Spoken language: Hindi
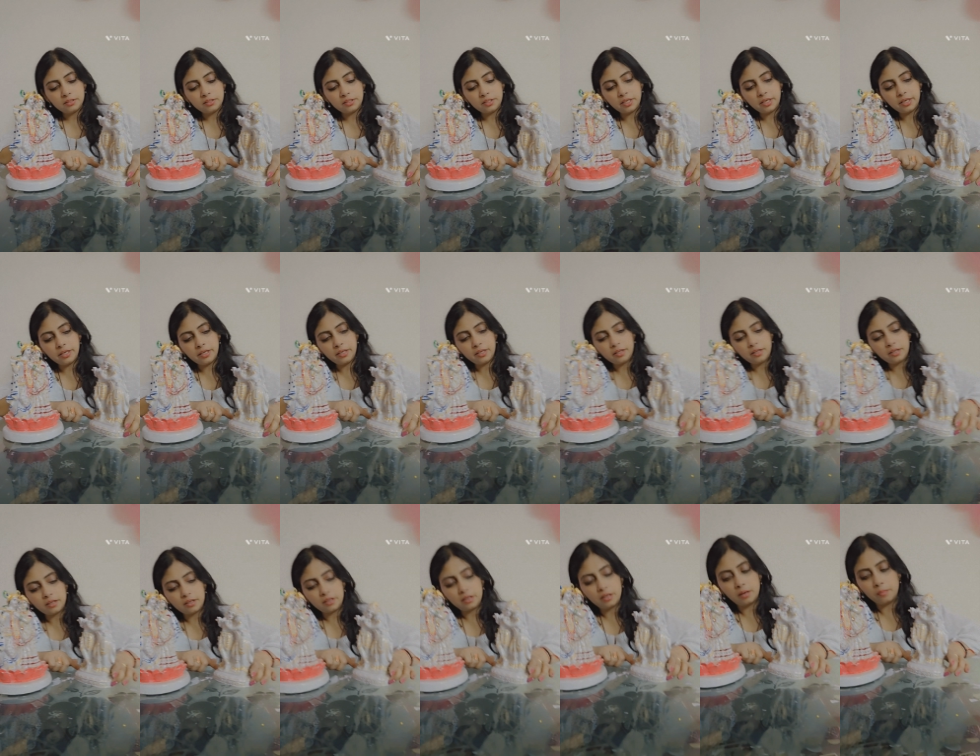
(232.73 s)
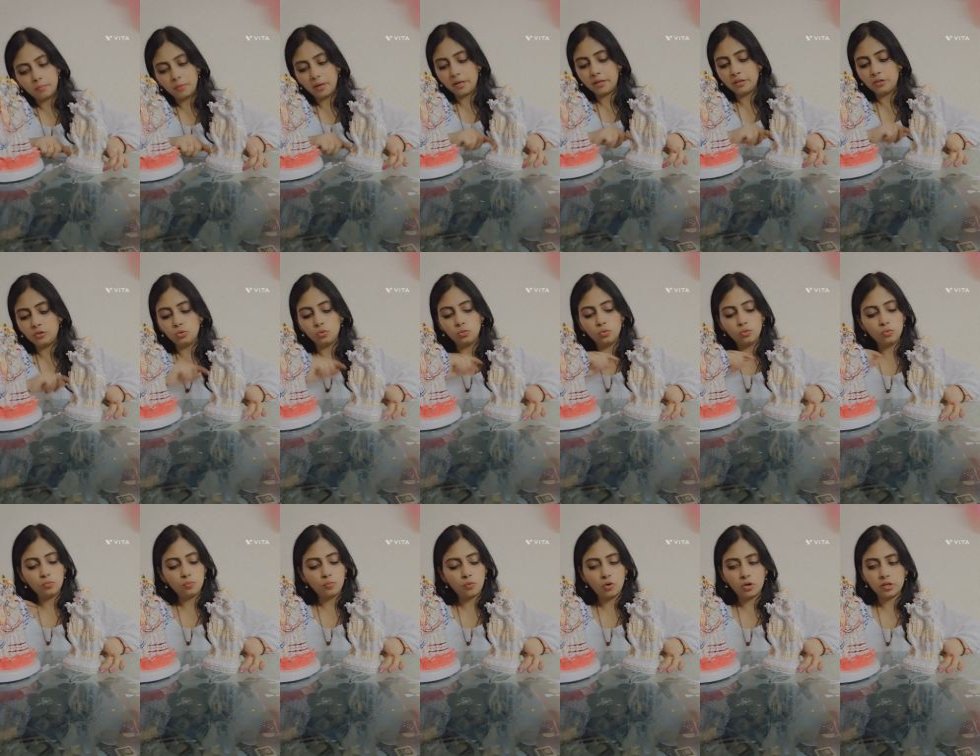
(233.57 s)
ये हमारे
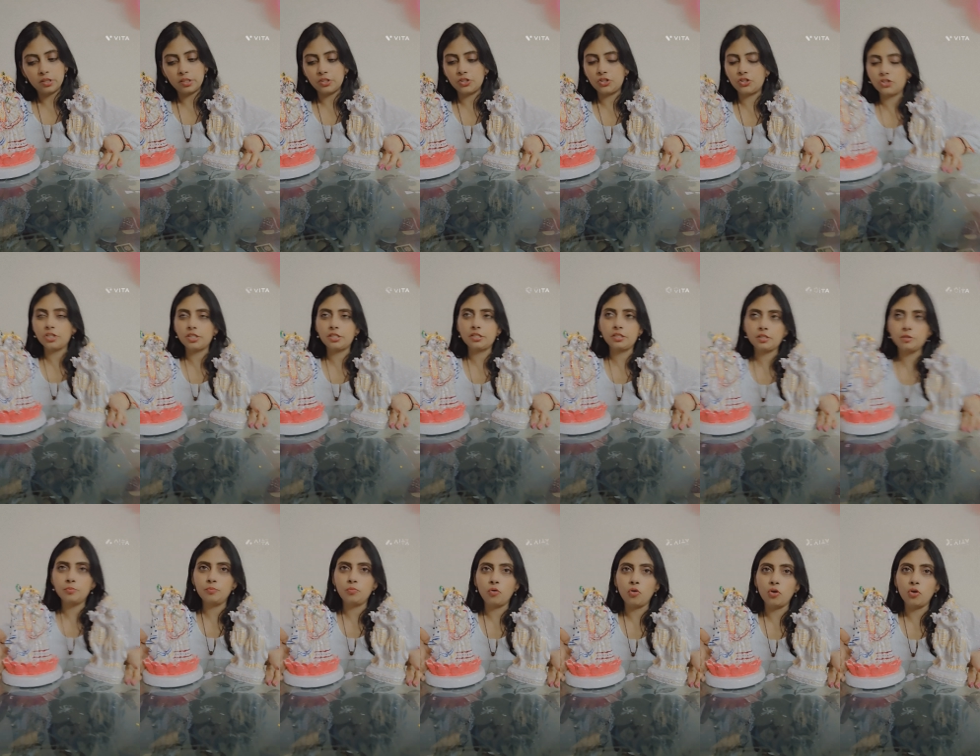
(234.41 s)
दोनों बहुत अच्छे से